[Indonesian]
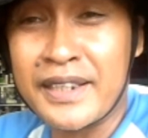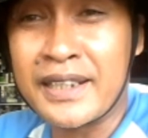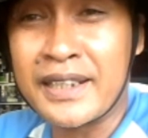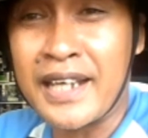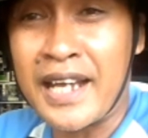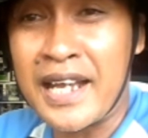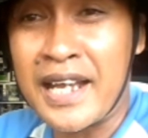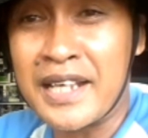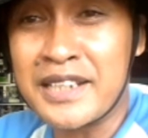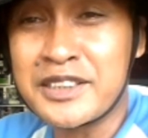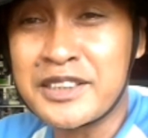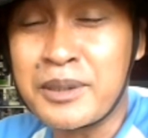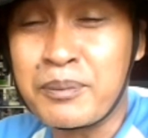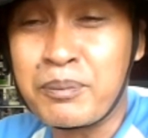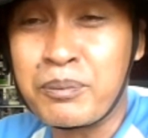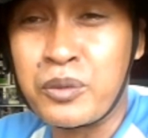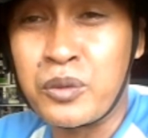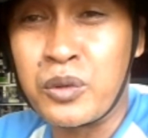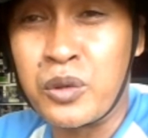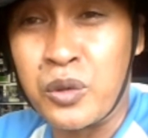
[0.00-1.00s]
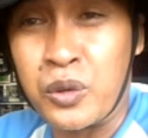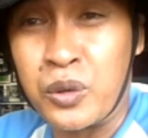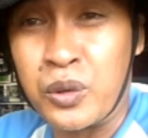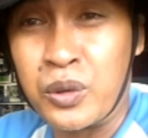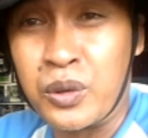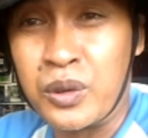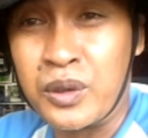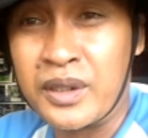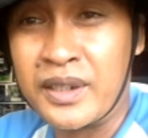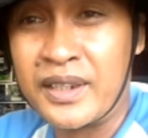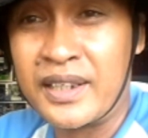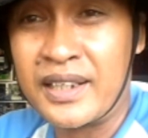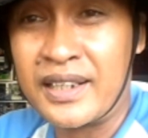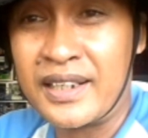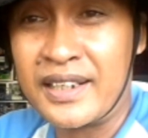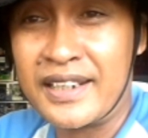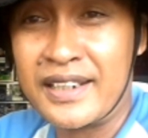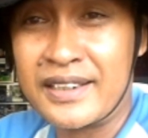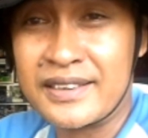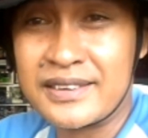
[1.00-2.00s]
6310 ya
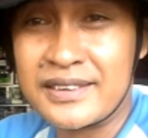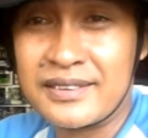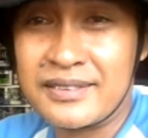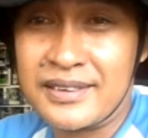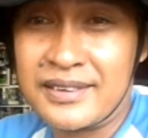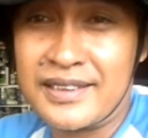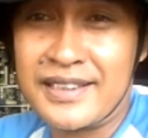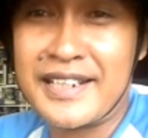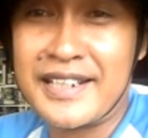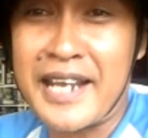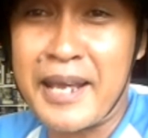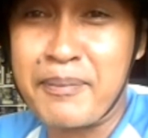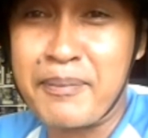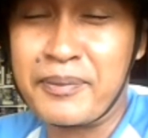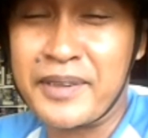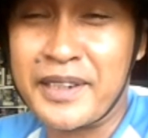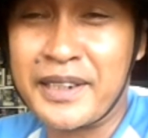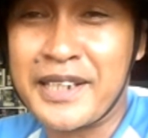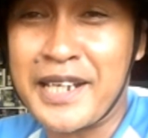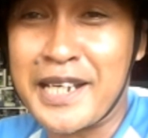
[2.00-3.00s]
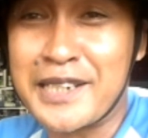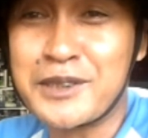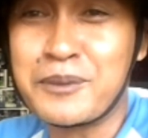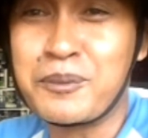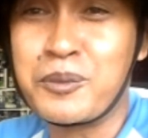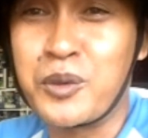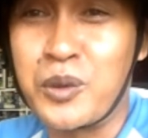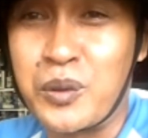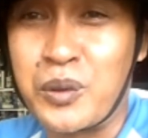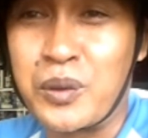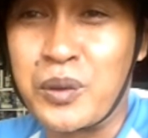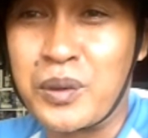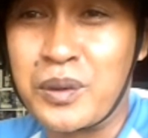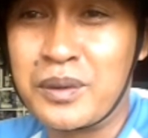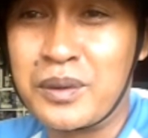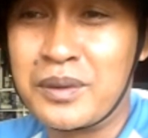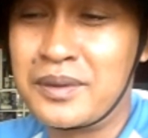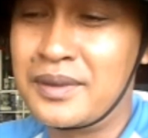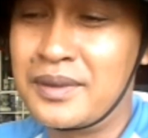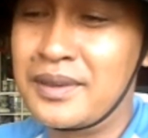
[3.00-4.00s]
6310
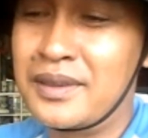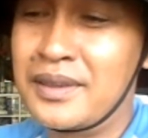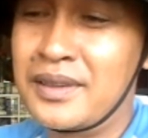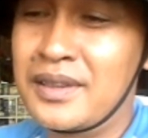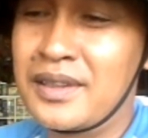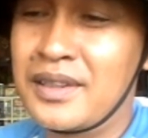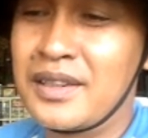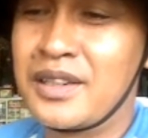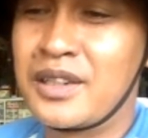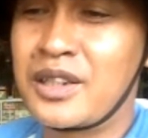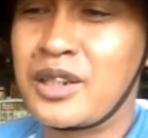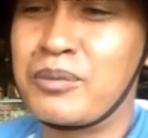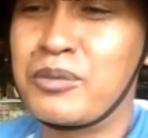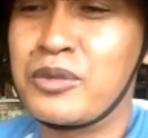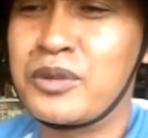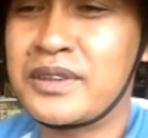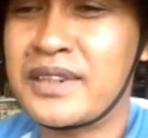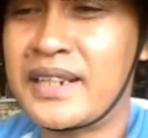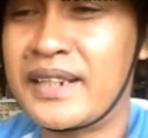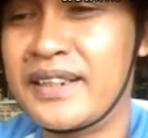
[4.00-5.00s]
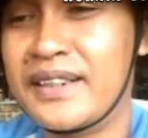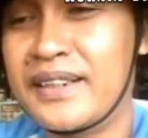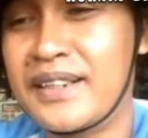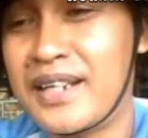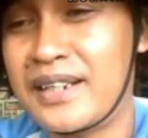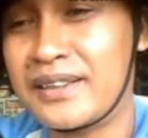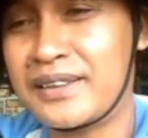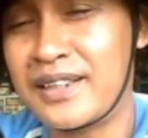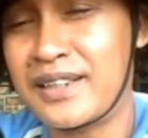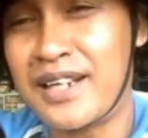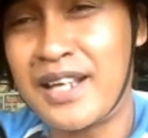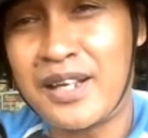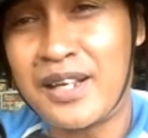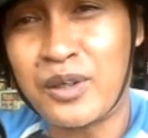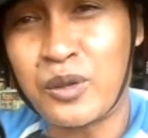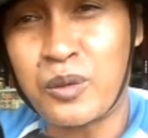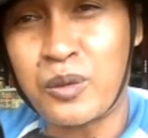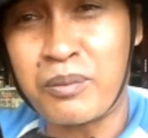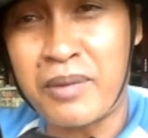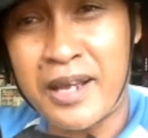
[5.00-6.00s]
kemudian ini adalah
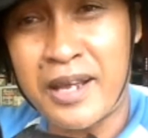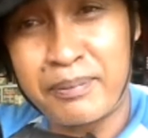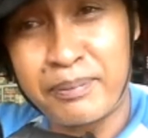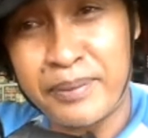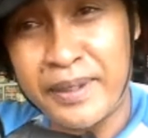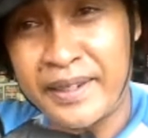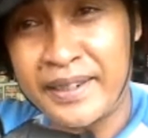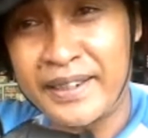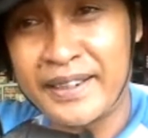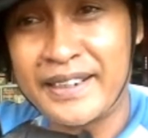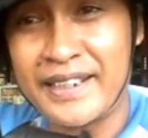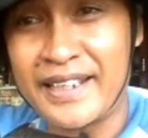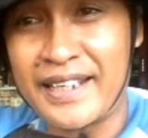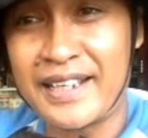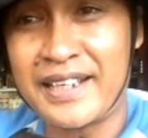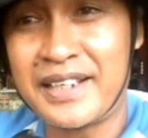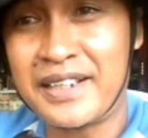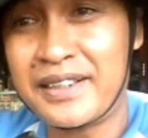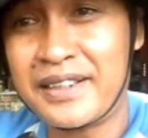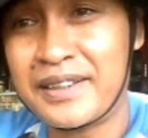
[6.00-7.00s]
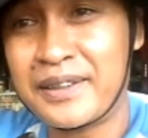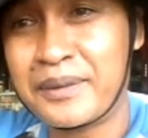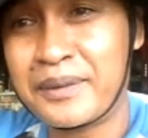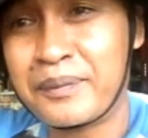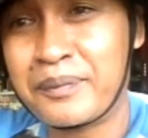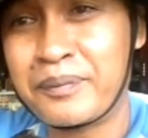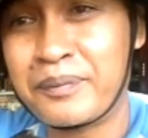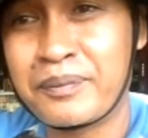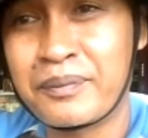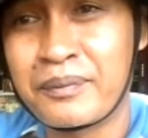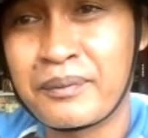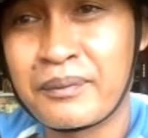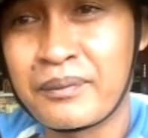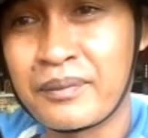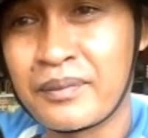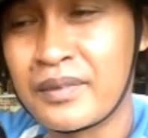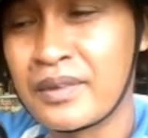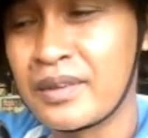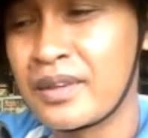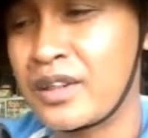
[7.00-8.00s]
rumah bearingnya
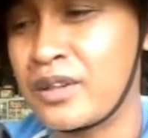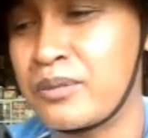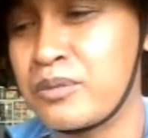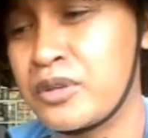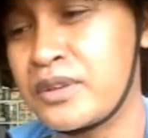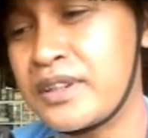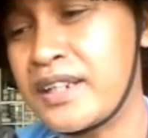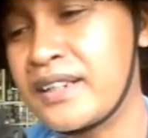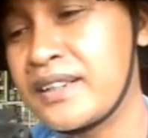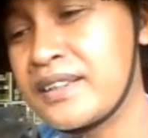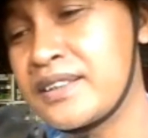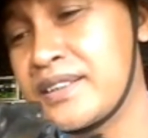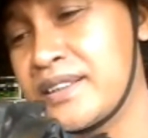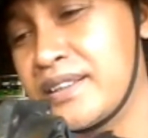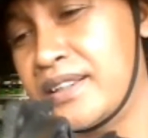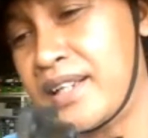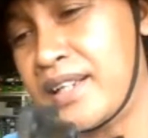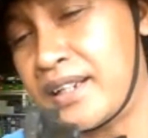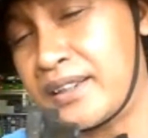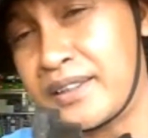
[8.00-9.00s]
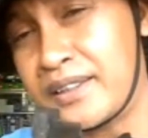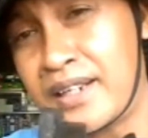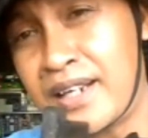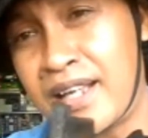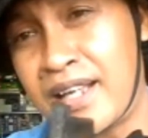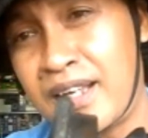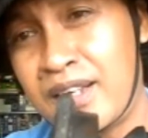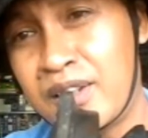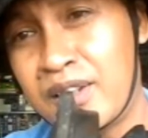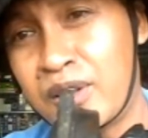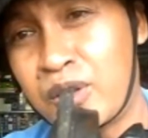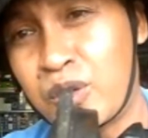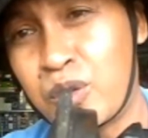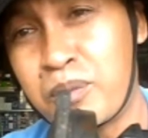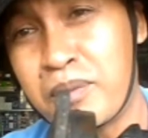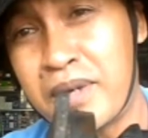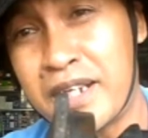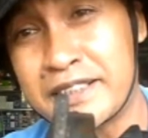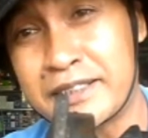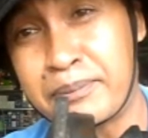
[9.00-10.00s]
kemudian di sini adalah
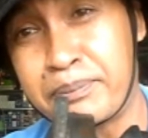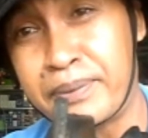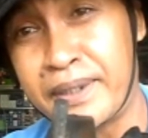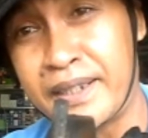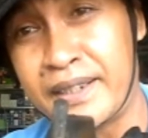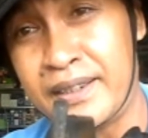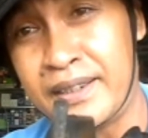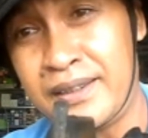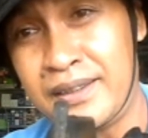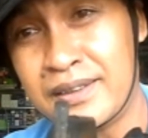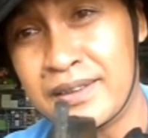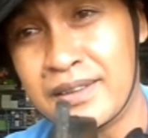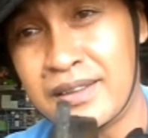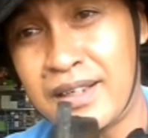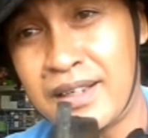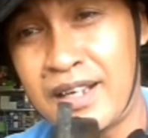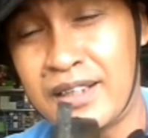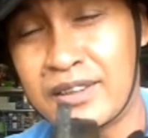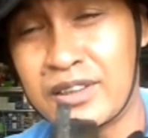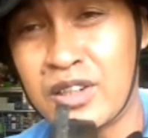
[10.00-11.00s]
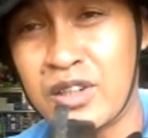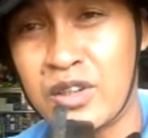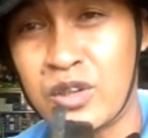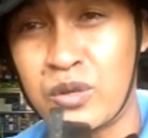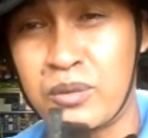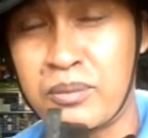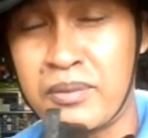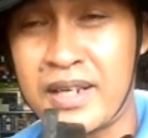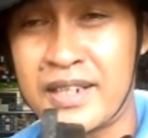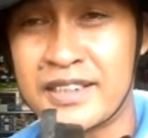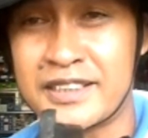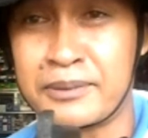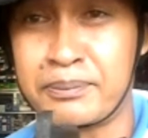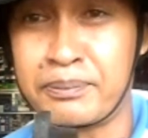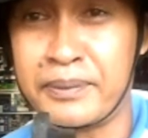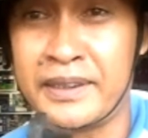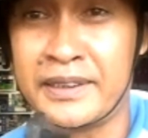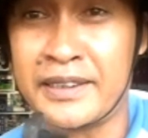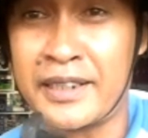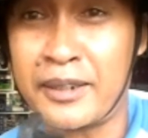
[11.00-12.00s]
rumah sepi atau rumah
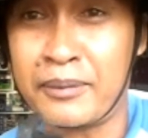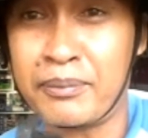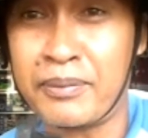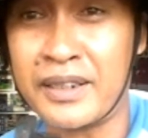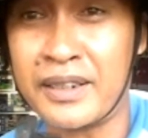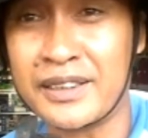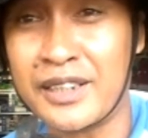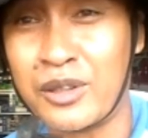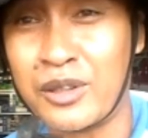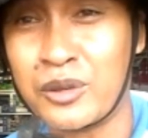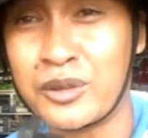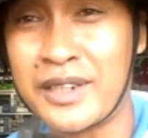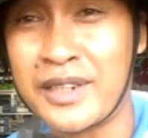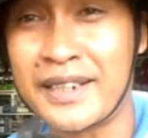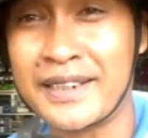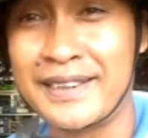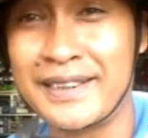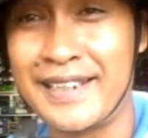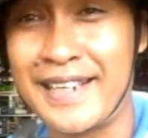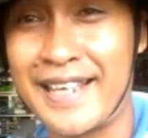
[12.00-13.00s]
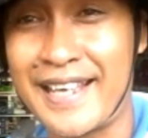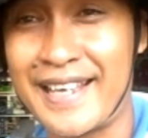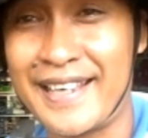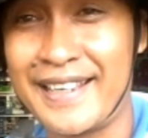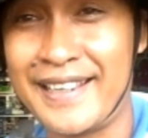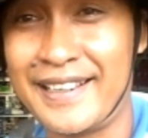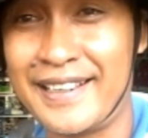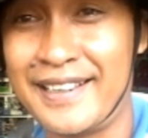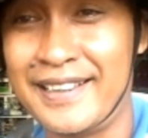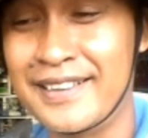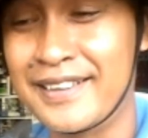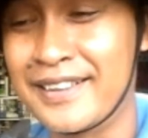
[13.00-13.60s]
sepi daripada roda gila ya